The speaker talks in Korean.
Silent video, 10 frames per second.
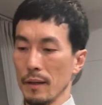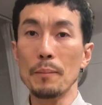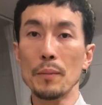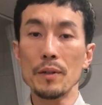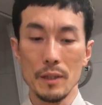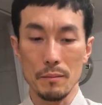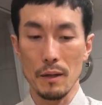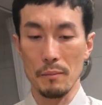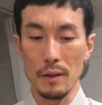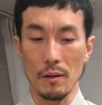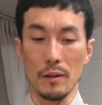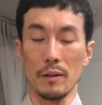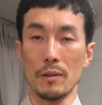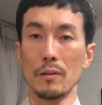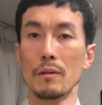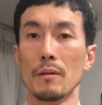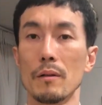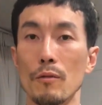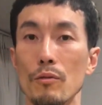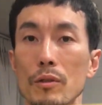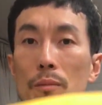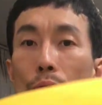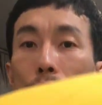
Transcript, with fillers: 한 번씩만 밀었거든요 네, 쿠션